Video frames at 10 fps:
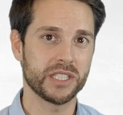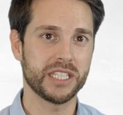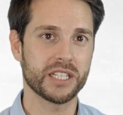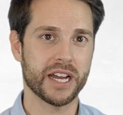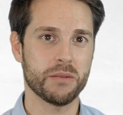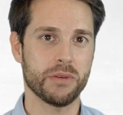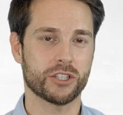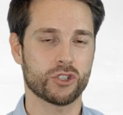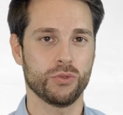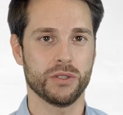
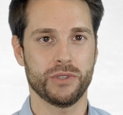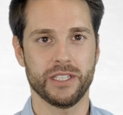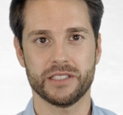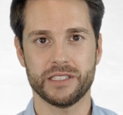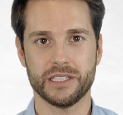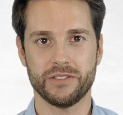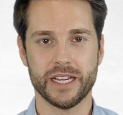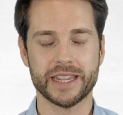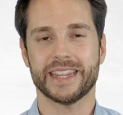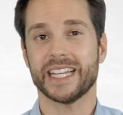Digitalpakt Schule finanziert
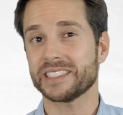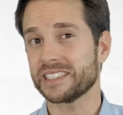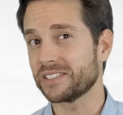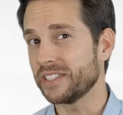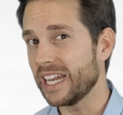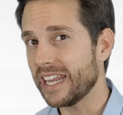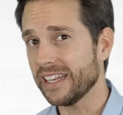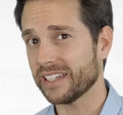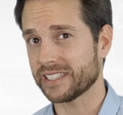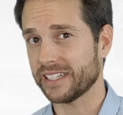werden. Das ist wieder
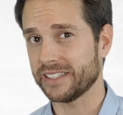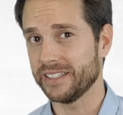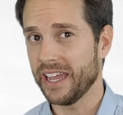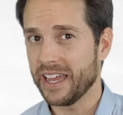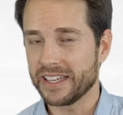Ländersache.